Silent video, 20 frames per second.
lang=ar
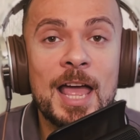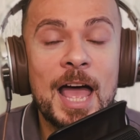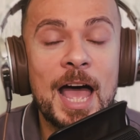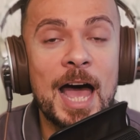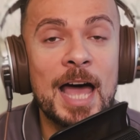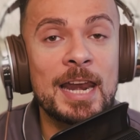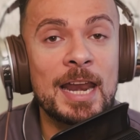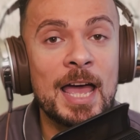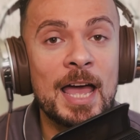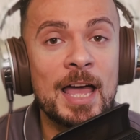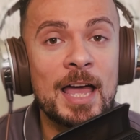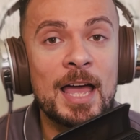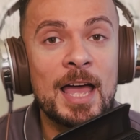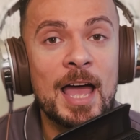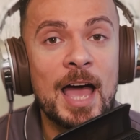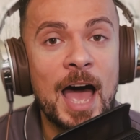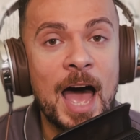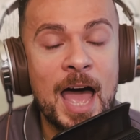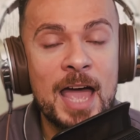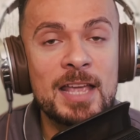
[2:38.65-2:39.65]
انا
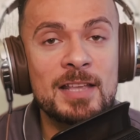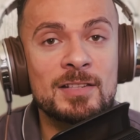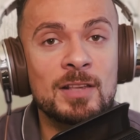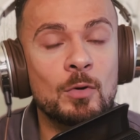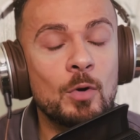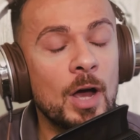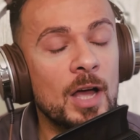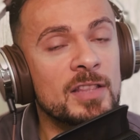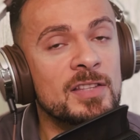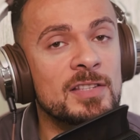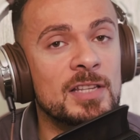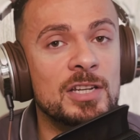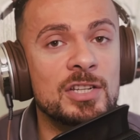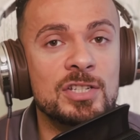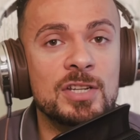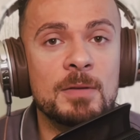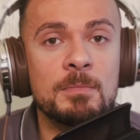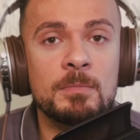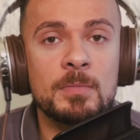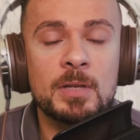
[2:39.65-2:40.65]
عايز اروح انزل
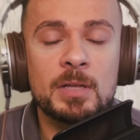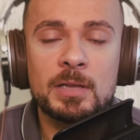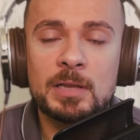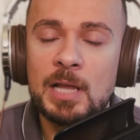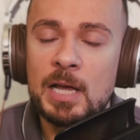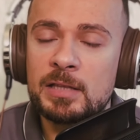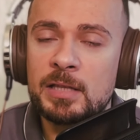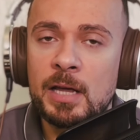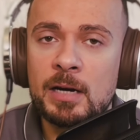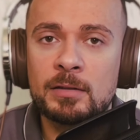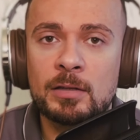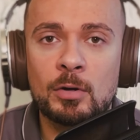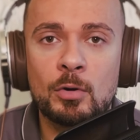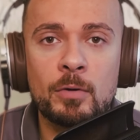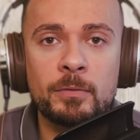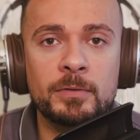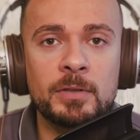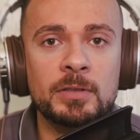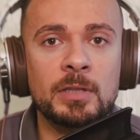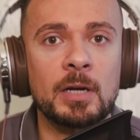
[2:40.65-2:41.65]
الجيم تلاقي دايره الخوف
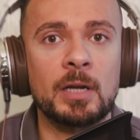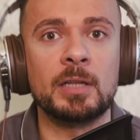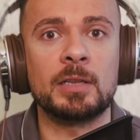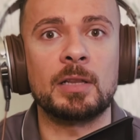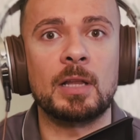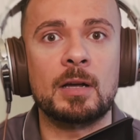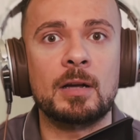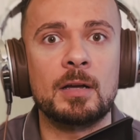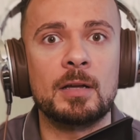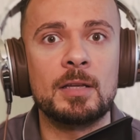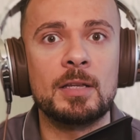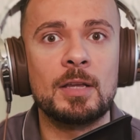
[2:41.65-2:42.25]
دي طلعت لك